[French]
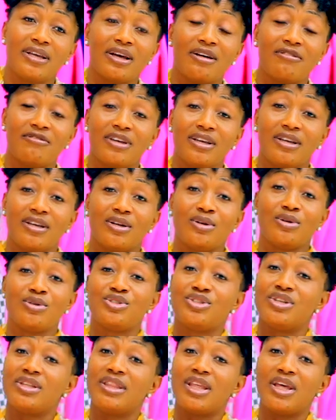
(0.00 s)
avec le
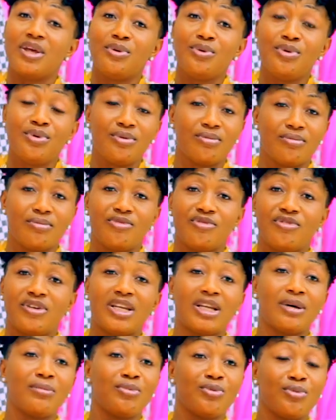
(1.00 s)
GTU,
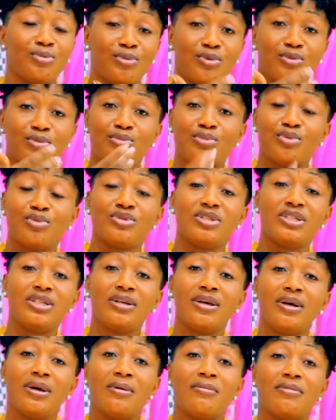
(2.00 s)
voilà, pour, pour,
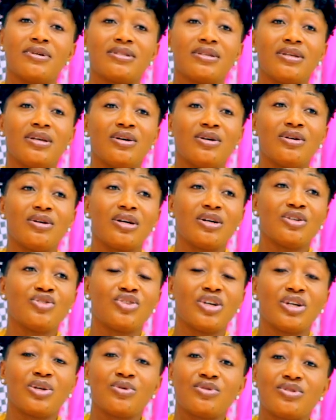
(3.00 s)
dire, parce que quand, quand
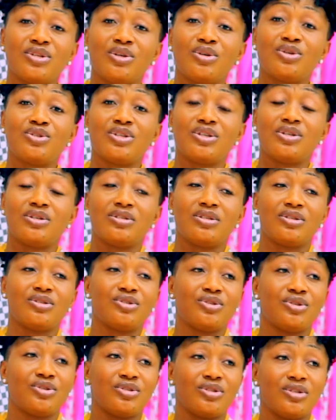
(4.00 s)
j'ai annoncé que
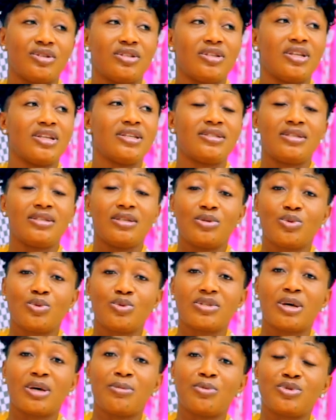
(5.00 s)
j'ai laissé tout
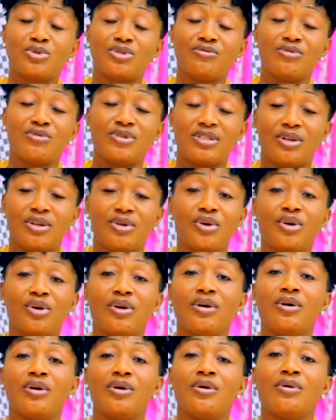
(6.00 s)
ça pour suivre le Seigneur,
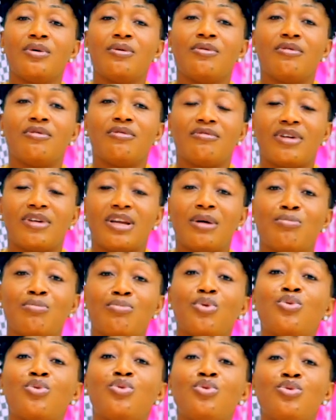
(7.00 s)
voilà,
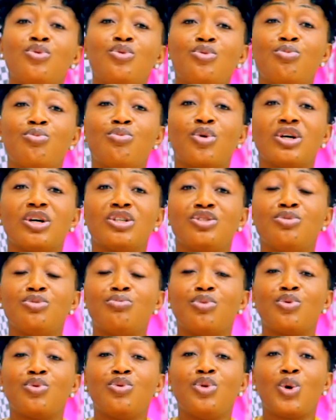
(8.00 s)
beaucoup, quand je dis
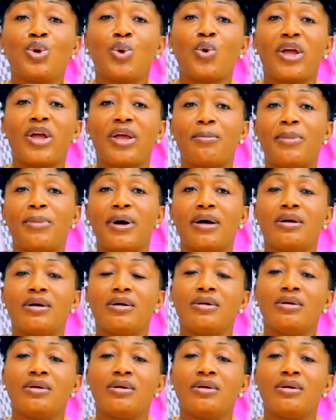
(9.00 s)
beaucoup ne croyaient pas,